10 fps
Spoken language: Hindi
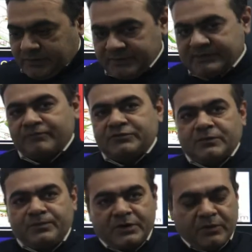इस
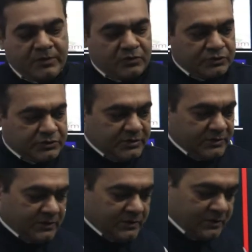अवसर पर हमें कुछ
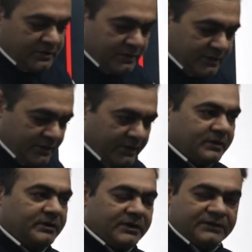एक
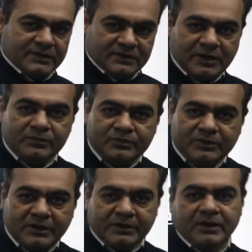नई संकल्प
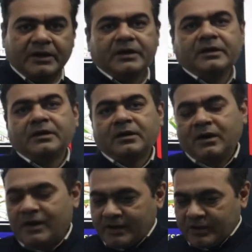भी लेना है
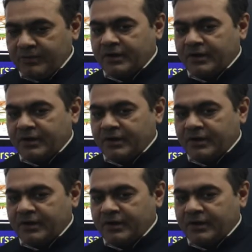आगे